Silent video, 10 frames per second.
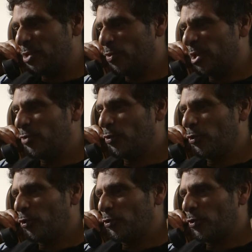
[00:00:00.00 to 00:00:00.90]
nous qui
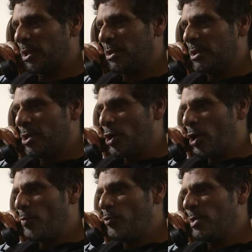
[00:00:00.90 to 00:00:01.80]
tournons autour d'elle,
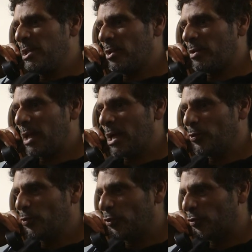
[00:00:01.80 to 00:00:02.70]
comme lui qui est en train
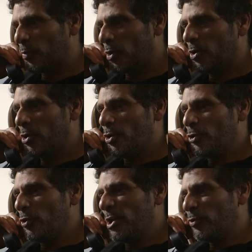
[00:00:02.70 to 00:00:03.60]
tout doucement
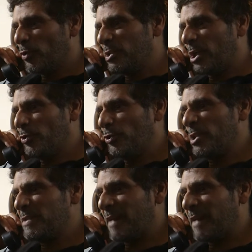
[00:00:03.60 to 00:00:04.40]
de l'étourdir, lui donner ce